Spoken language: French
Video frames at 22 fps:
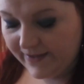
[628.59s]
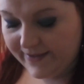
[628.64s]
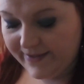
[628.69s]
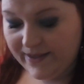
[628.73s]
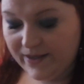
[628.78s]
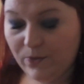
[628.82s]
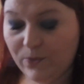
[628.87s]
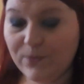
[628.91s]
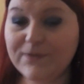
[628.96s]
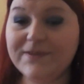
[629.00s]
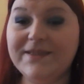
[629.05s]

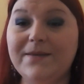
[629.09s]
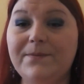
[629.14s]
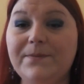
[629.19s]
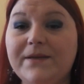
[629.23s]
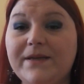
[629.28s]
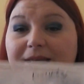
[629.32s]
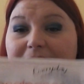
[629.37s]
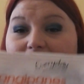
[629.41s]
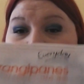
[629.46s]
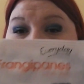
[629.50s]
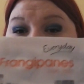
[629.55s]
Et on s'est
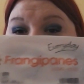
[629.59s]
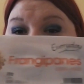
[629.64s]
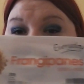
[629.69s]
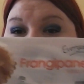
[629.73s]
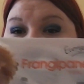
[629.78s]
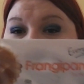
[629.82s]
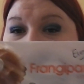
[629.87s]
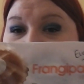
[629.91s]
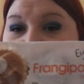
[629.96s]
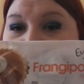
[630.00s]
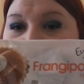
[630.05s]
pris un
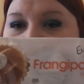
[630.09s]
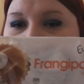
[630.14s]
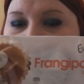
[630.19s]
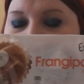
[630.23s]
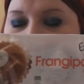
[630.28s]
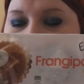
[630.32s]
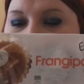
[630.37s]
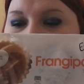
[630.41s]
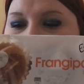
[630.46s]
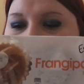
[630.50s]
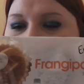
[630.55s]
paquet de
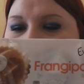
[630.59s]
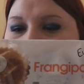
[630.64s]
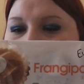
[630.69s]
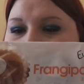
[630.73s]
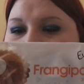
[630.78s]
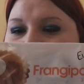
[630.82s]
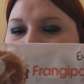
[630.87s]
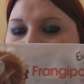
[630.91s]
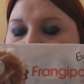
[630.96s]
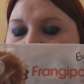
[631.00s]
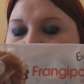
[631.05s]
frangipane,
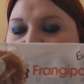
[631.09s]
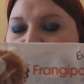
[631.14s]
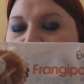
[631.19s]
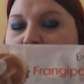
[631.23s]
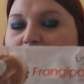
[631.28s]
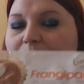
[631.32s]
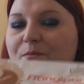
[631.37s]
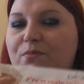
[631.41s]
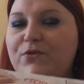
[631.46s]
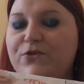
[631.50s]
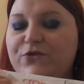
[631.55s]
ce qui coûte quand
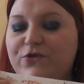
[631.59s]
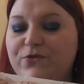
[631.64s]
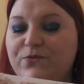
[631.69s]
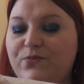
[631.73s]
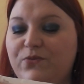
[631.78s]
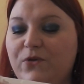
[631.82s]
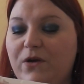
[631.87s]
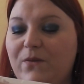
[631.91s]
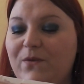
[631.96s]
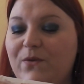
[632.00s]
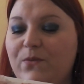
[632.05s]
même plus de
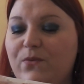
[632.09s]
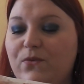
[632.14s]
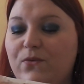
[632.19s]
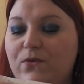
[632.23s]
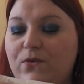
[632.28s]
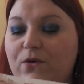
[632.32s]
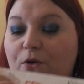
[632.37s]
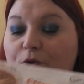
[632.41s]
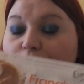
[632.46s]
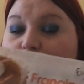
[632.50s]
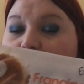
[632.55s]
poids, mais bon,
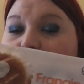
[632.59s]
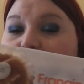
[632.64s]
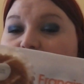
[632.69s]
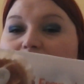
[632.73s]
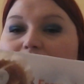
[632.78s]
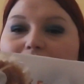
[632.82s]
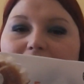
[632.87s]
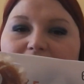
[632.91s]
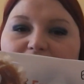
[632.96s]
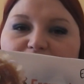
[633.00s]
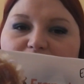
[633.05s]
euh, une fois
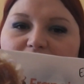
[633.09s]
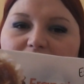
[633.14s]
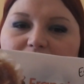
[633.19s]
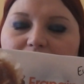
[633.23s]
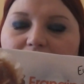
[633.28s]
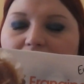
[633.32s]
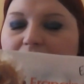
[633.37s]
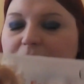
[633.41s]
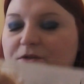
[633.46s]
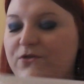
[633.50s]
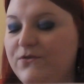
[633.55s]
par semaine
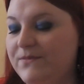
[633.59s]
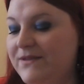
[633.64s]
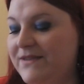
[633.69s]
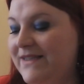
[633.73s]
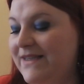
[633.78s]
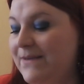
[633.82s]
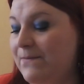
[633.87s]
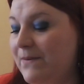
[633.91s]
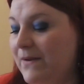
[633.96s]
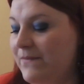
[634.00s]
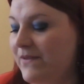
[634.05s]
par exemple,
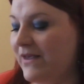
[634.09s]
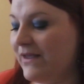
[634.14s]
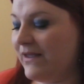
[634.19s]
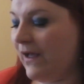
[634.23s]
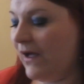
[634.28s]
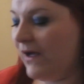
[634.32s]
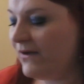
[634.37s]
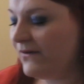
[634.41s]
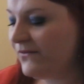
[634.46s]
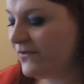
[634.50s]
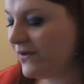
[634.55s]
c'est pas bien
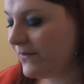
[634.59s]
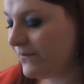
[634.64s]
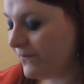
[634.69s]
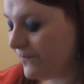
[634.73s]
grave.